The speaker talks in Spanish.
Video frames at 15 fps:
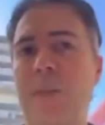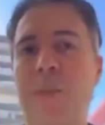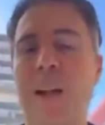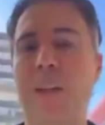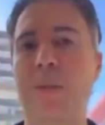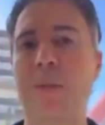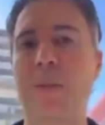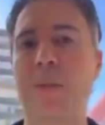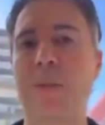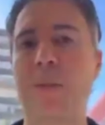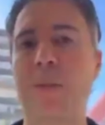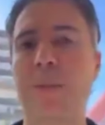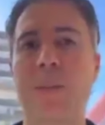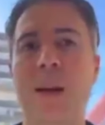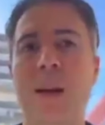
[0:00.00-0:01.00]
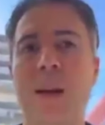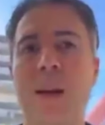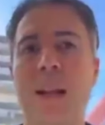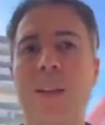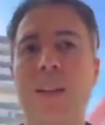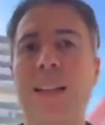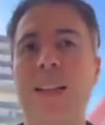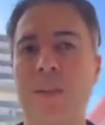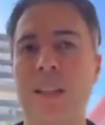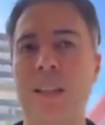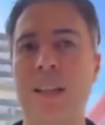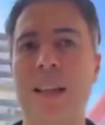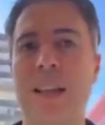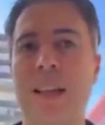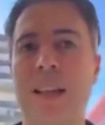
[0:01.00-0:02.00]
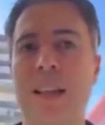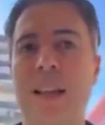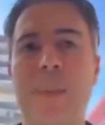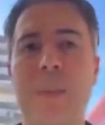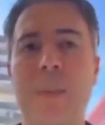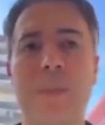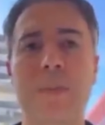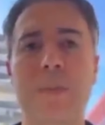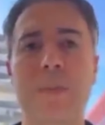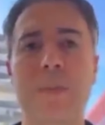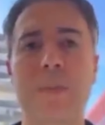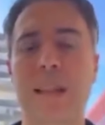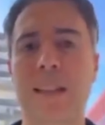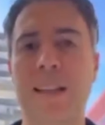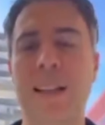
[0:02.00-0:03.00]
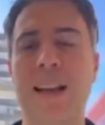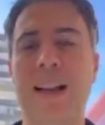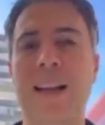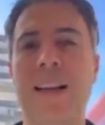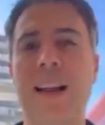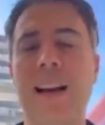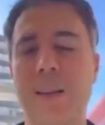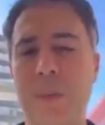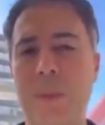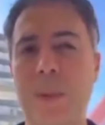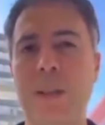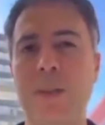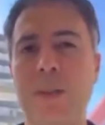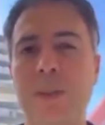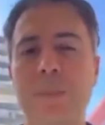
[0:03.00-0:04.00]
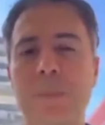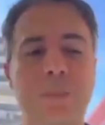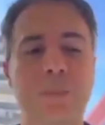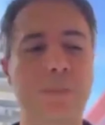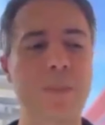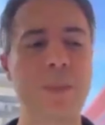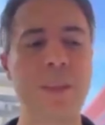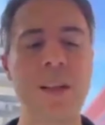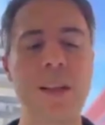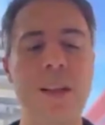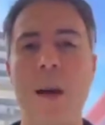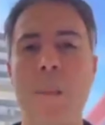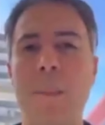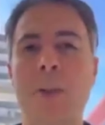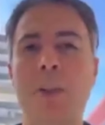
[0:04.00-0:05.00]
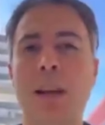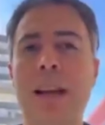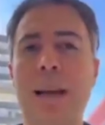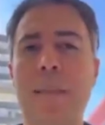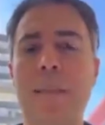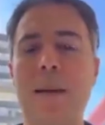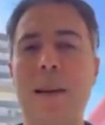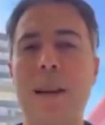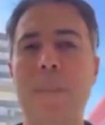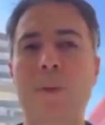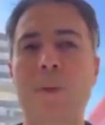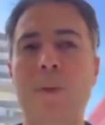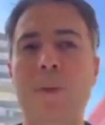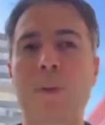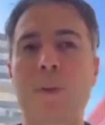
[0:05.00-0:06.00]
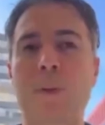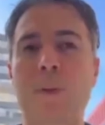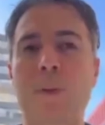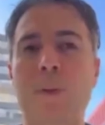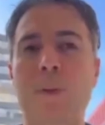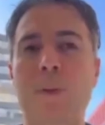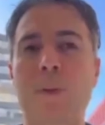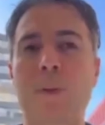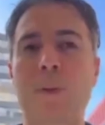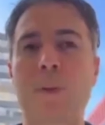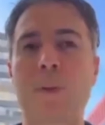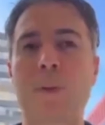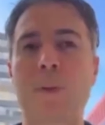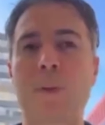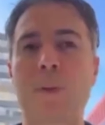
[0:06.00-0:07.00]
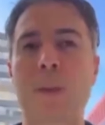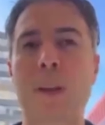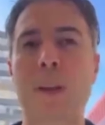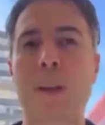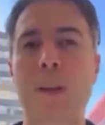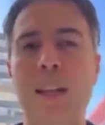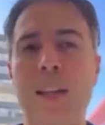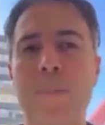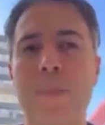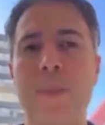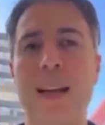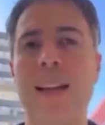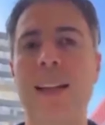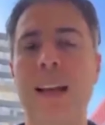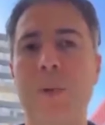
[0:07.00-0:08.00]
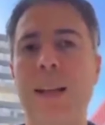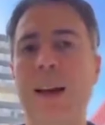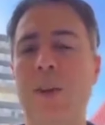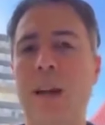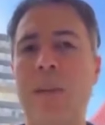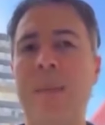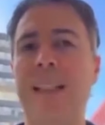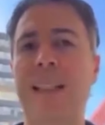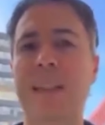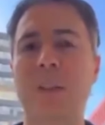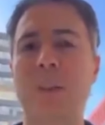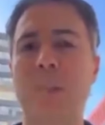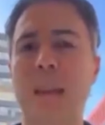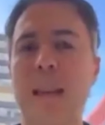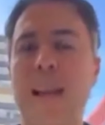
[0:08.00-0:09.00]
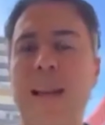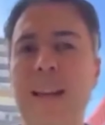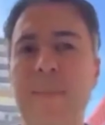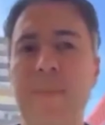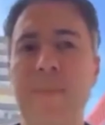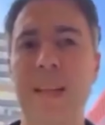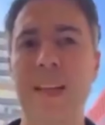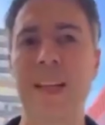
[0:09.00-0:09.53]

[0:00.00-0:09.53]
atento a este fallo para tomar todas las decisiones que, sean al respecto, que se tengan que dar al respecto. Pero entonces la, la Procuraduría General de la República, órgano